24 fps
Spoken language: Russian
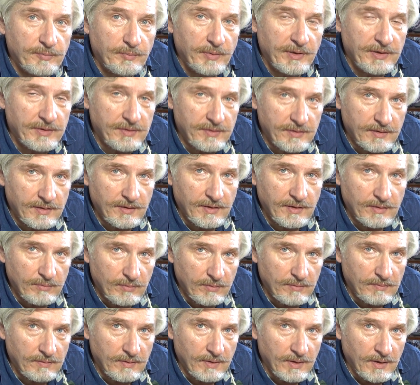почти
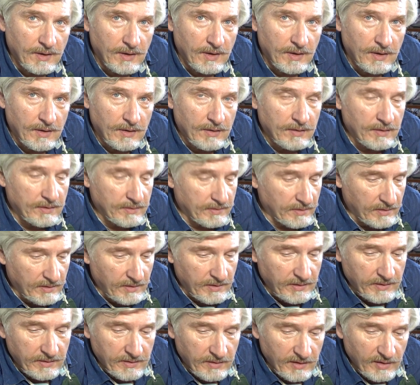готова. Это
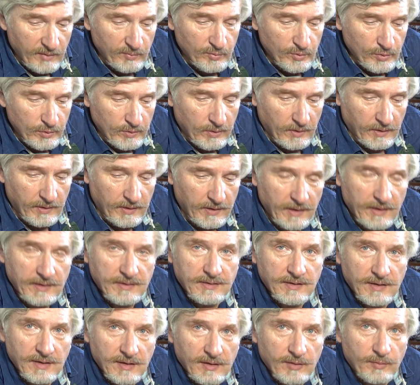длинное муторное
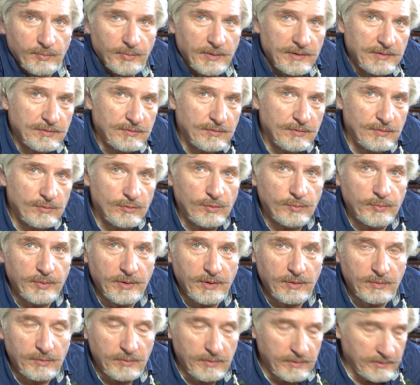дело, поскольку
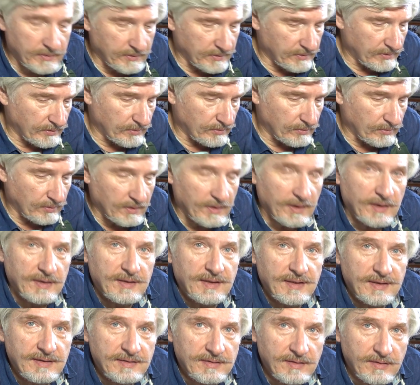приходится не только
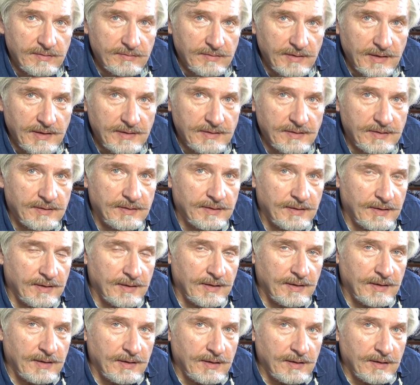отрисовать
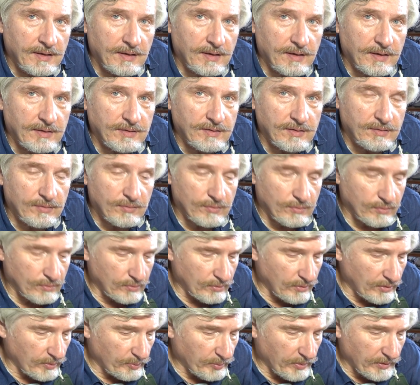картинку,
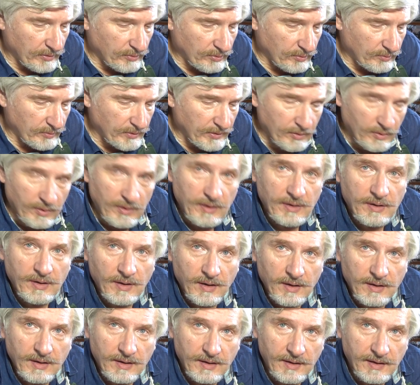но и потом ее
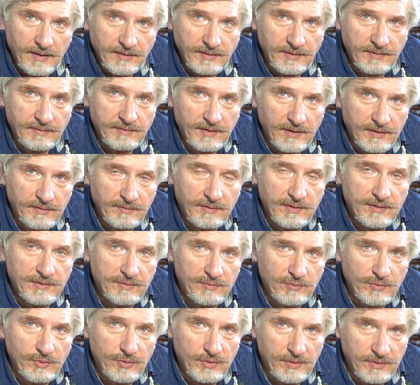окрасить в
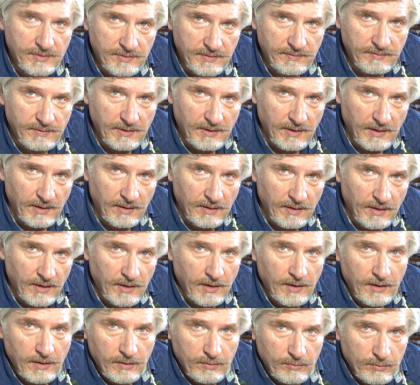соответствующие цвета.
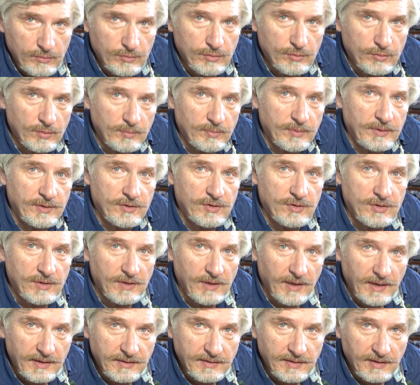Ну, чтобы
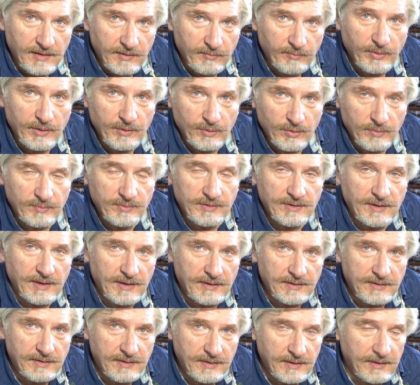читателям потом
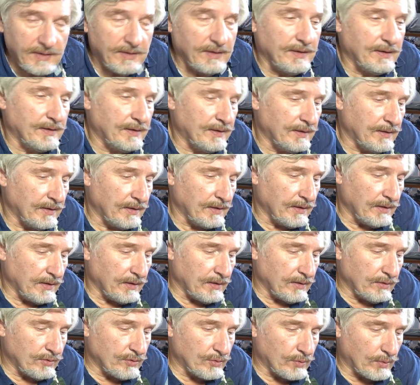статьи
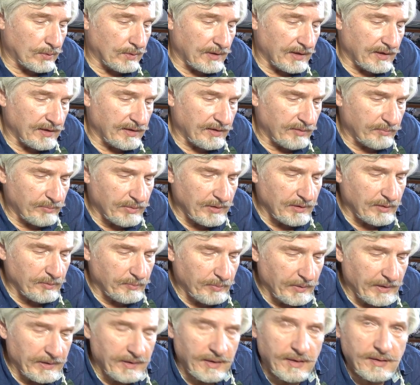журнальной, было
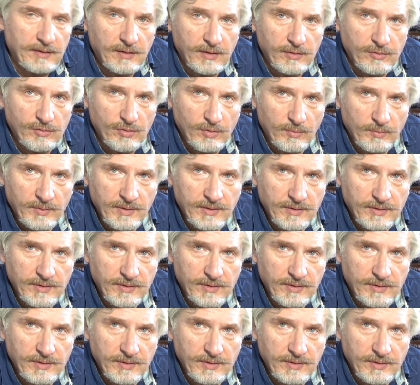понятно, о чем